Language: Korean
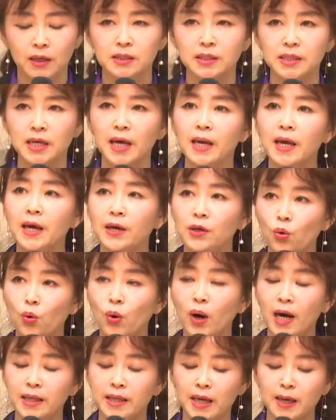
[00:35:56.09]
세례
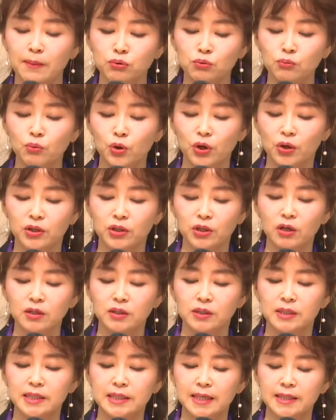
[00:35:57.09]
요한의
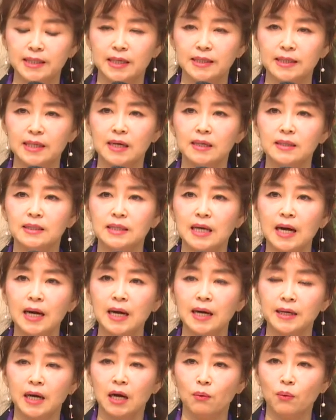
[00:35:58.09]
부모였던 제사장
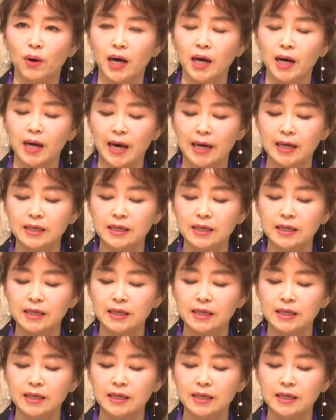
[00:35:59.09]
사가랴와